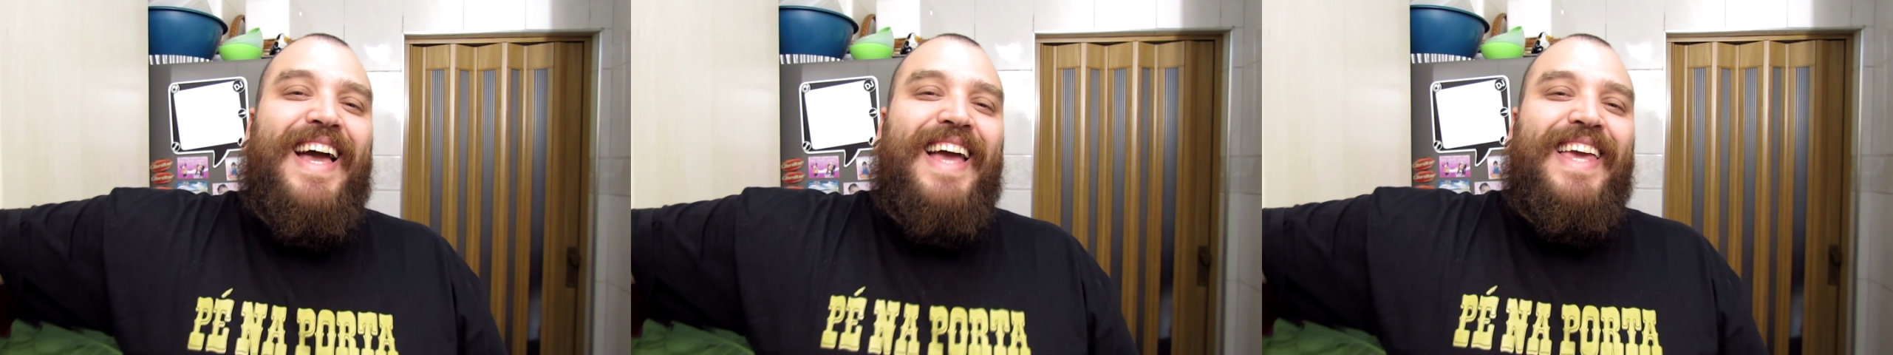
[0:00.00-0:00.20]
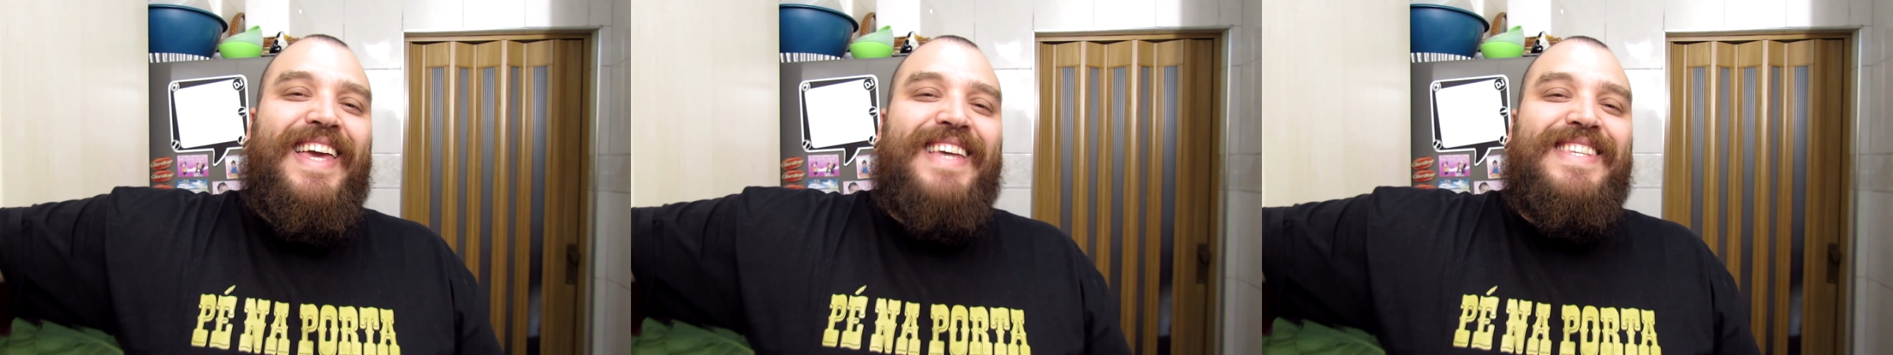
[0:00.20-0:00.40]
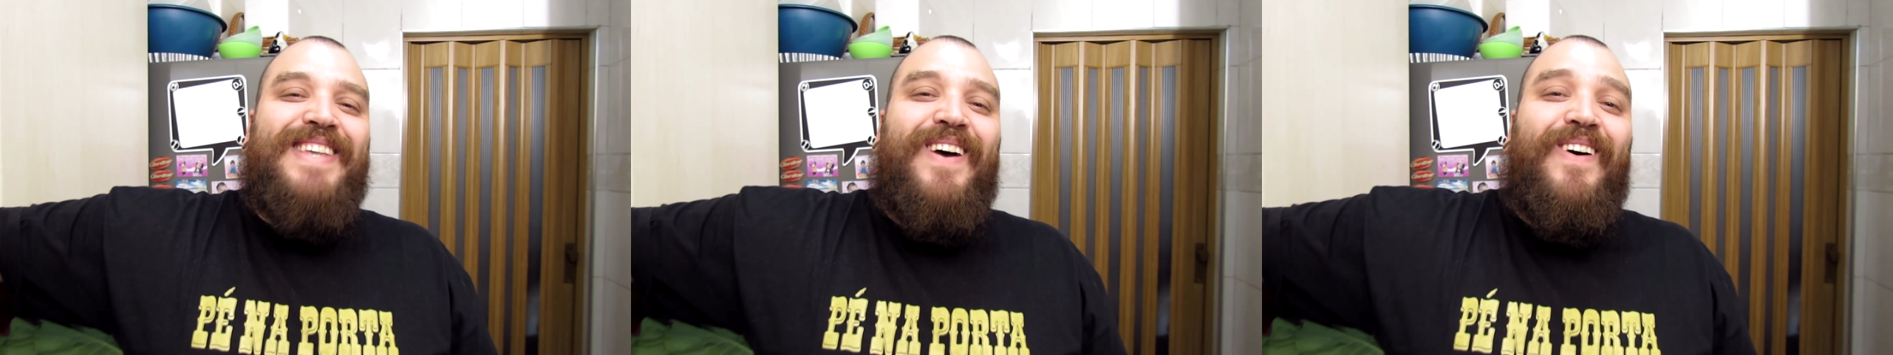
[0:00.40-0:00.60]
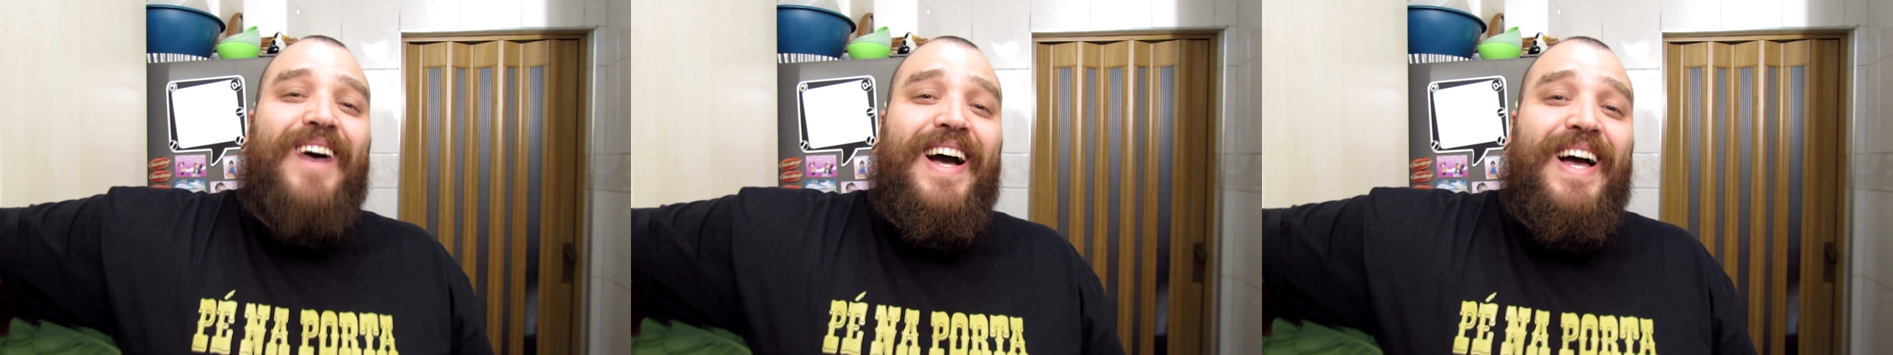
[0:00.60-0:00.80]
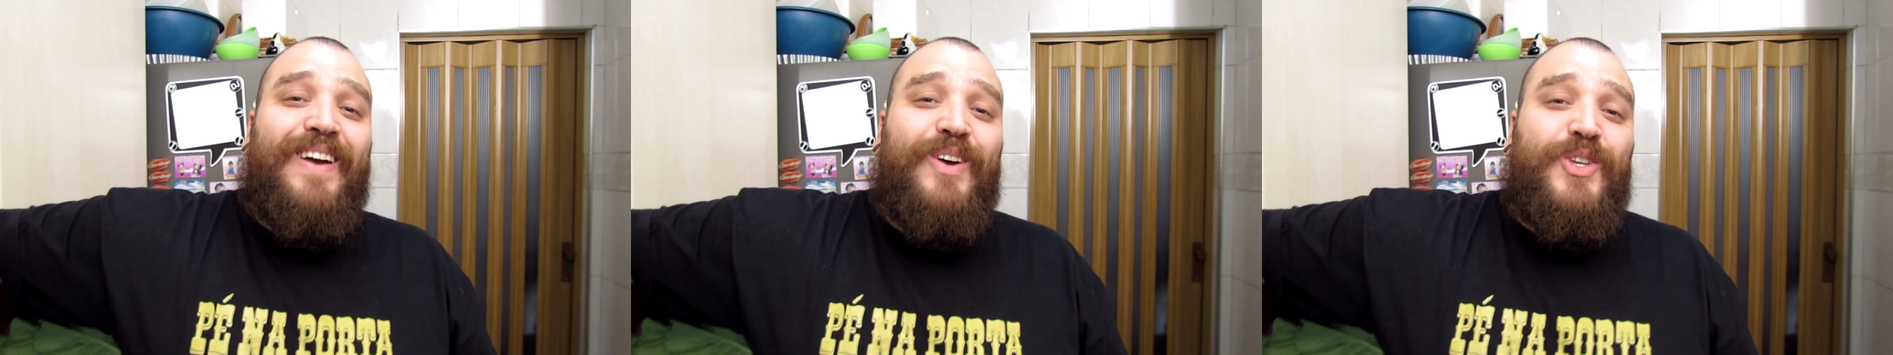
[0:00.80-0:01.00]
aí, esse é o
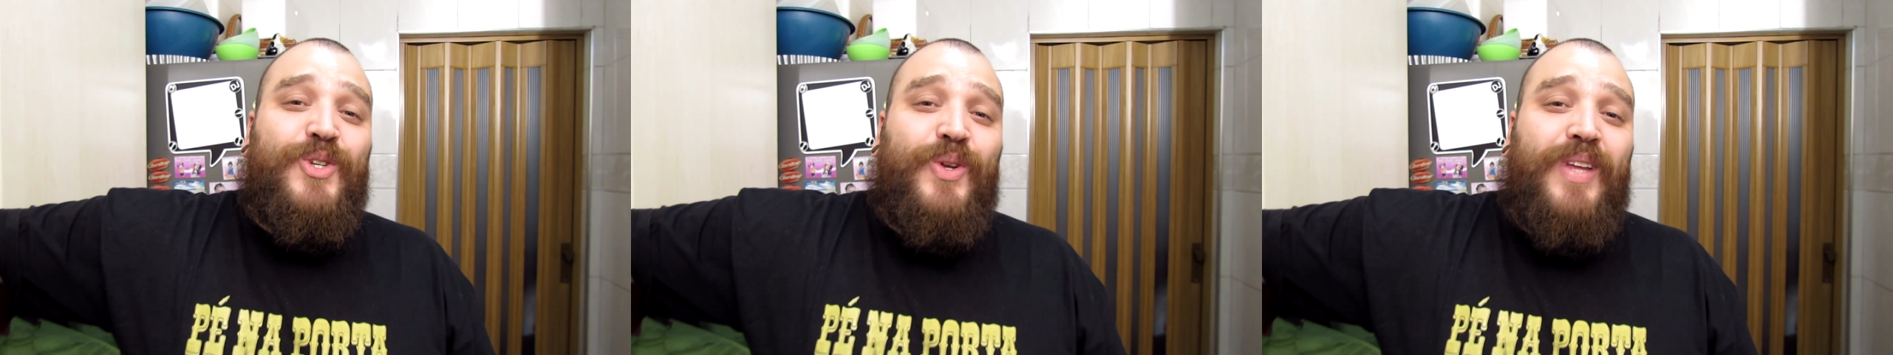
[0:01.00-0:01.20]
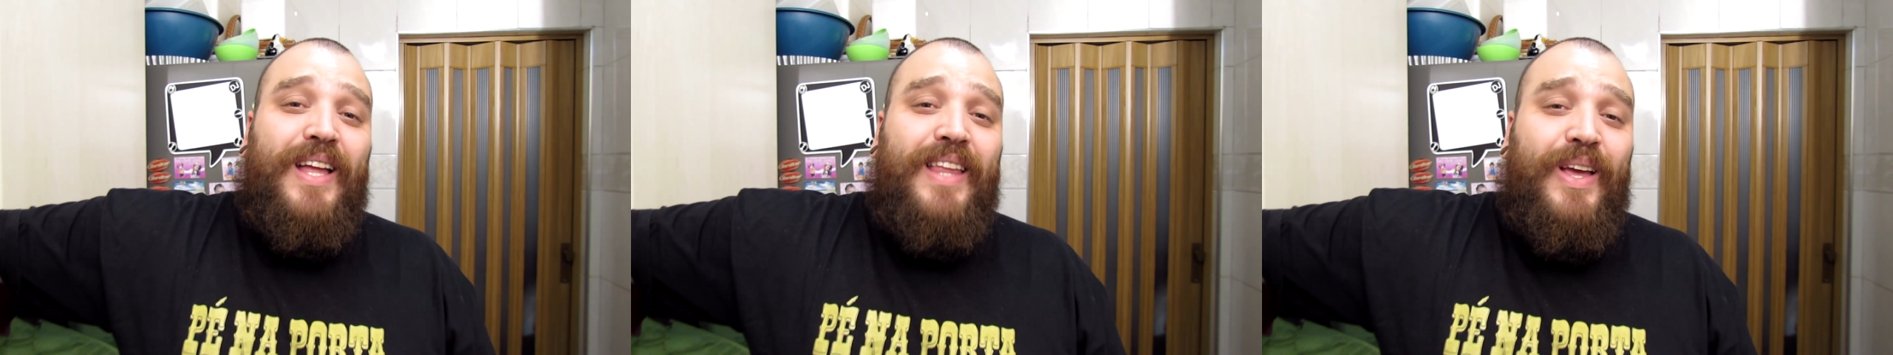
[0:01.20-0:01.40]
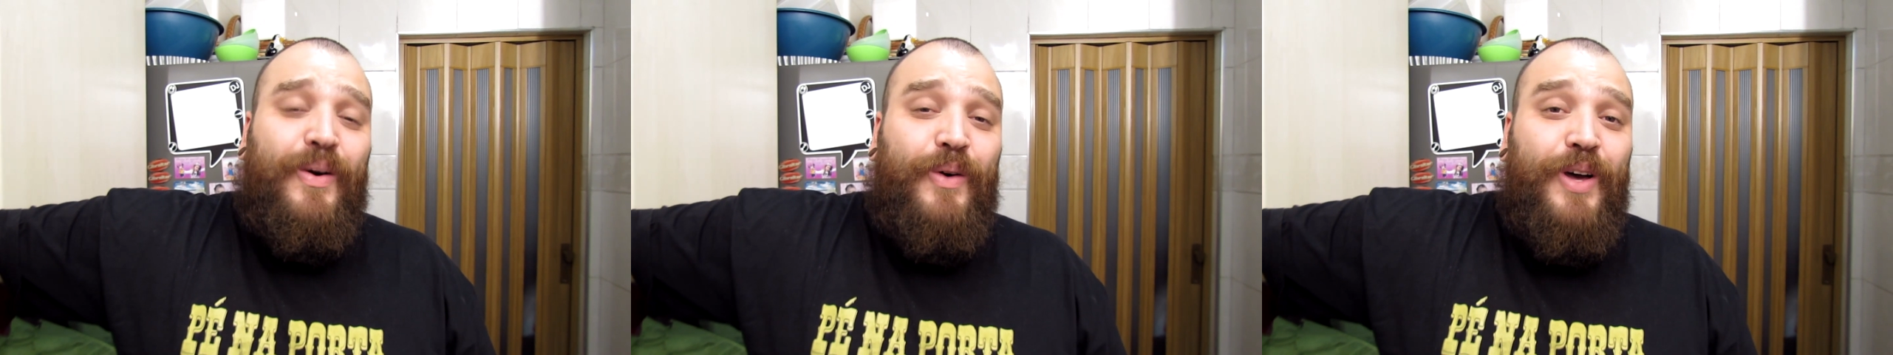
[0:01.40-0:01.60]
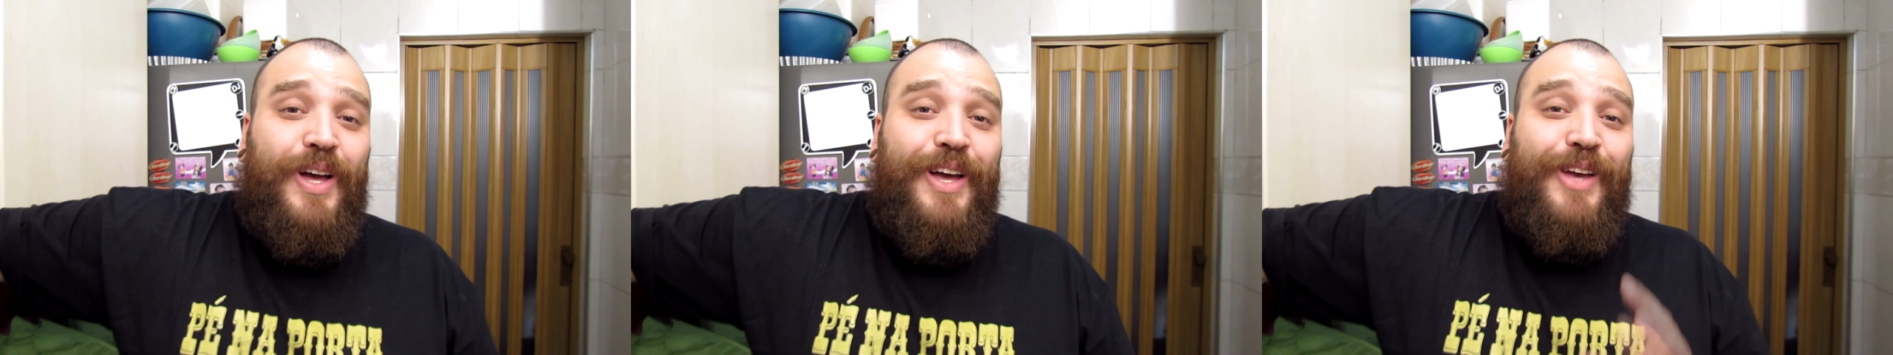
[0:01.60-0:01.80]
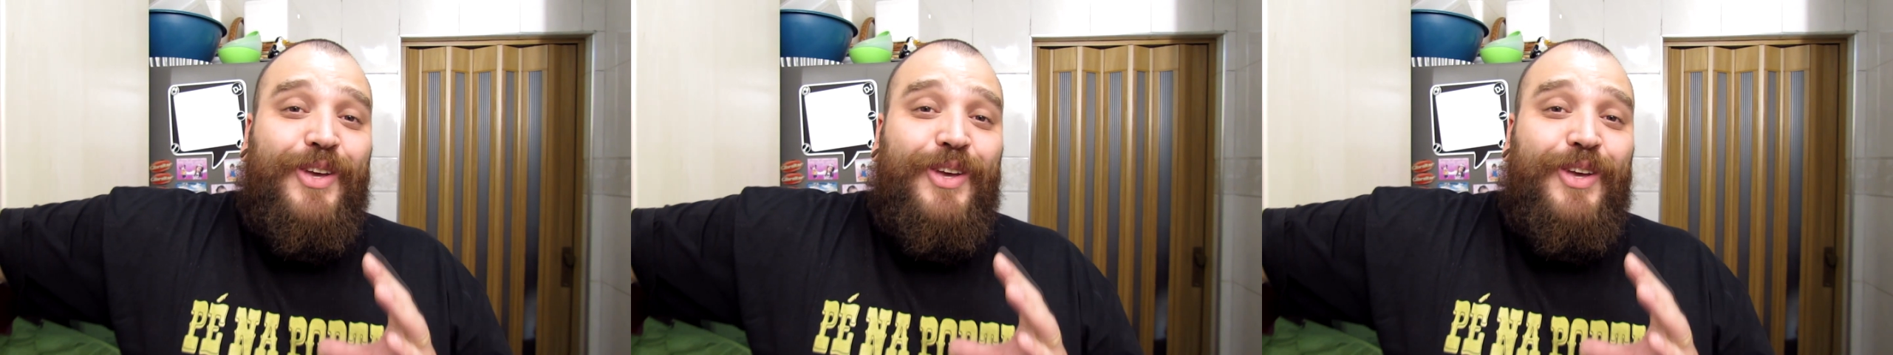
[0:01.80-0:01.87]
Rango, eu sou o Tadeu